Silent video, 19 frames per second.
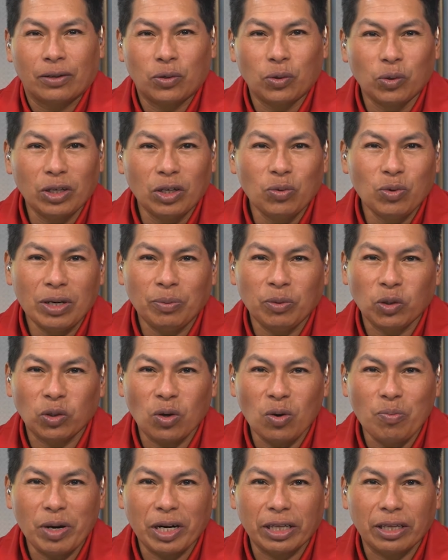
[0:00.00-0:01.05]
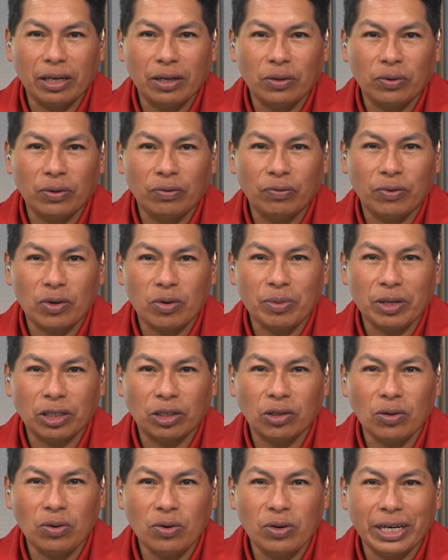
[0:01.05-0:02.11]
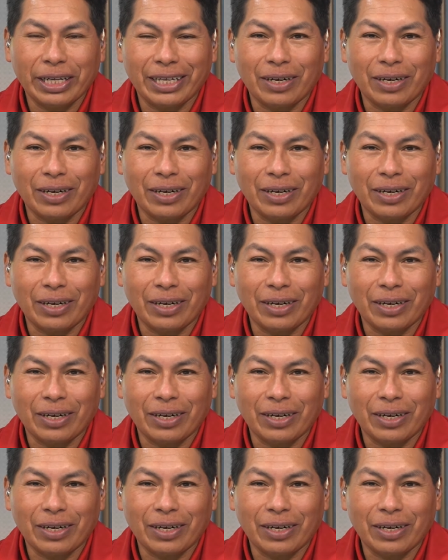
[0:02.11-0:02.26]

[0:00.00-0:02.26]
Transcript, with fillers: Continuamos compartiendo información a